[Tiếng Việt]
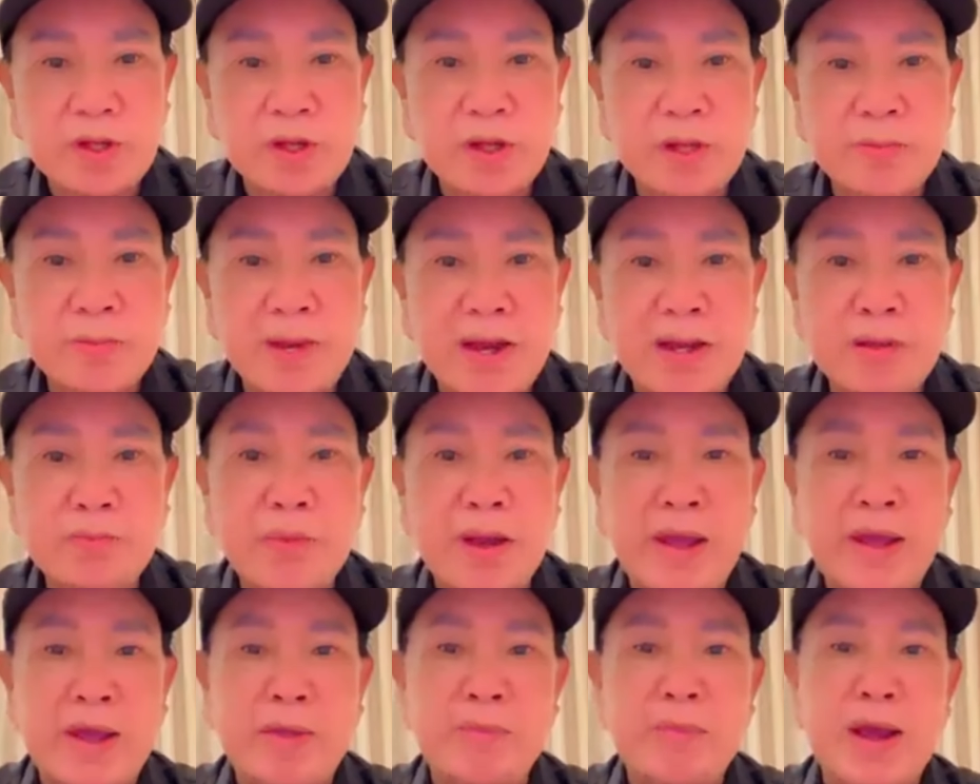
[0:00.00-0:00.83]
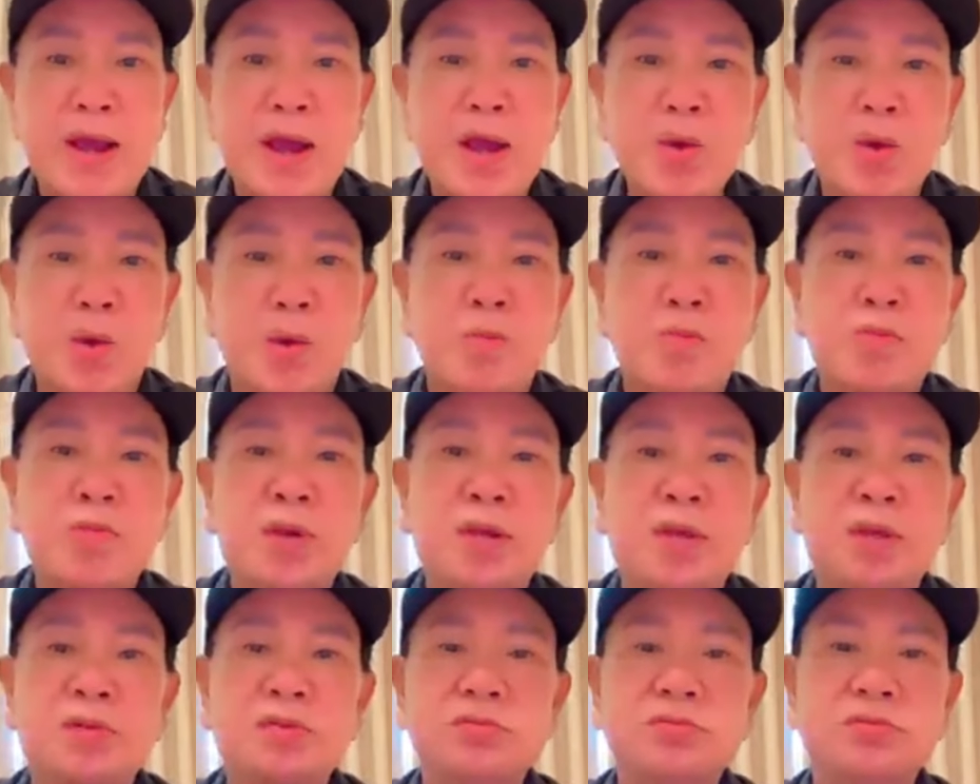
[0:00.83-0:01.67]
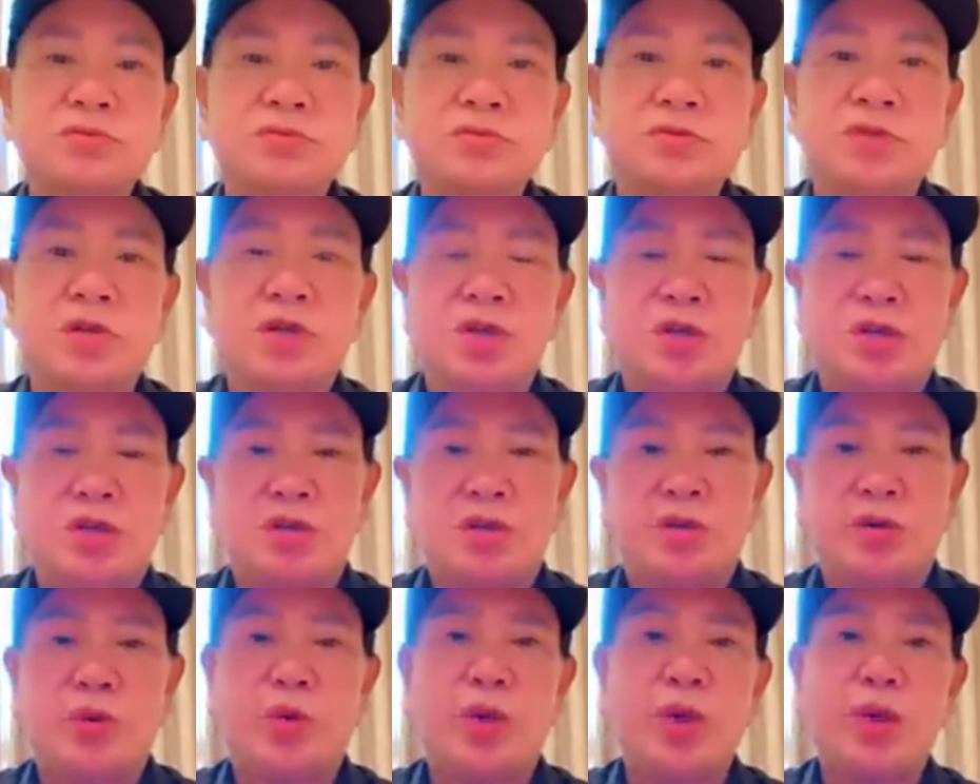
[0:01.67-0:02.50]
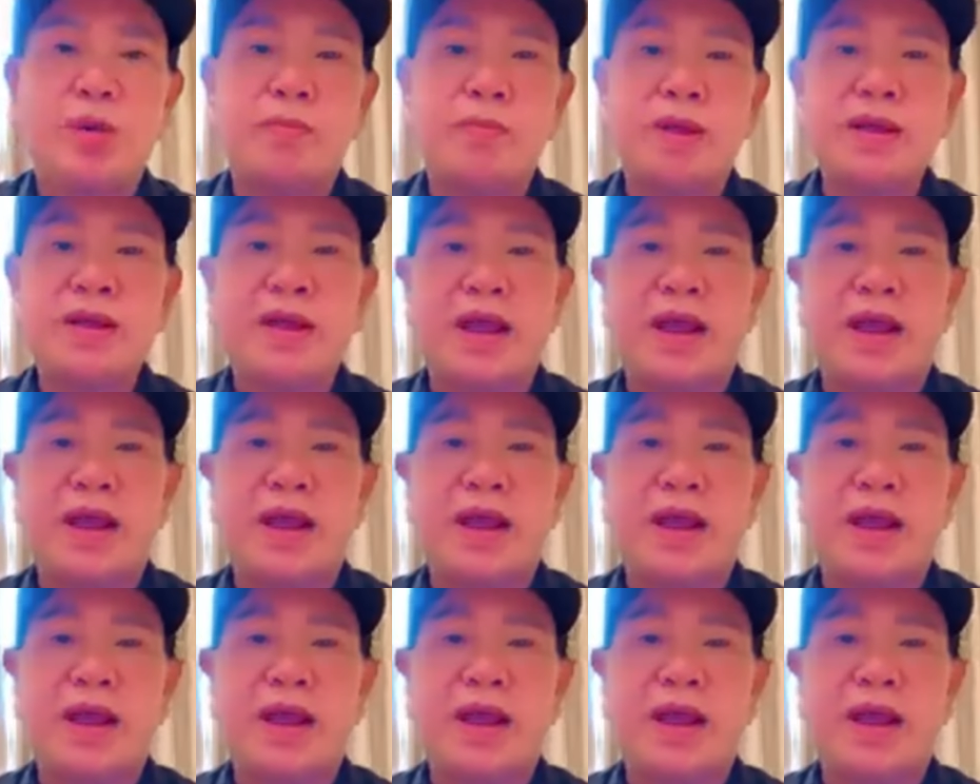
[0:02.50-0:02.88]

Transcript: thì à, bạn bè má cũng khuyên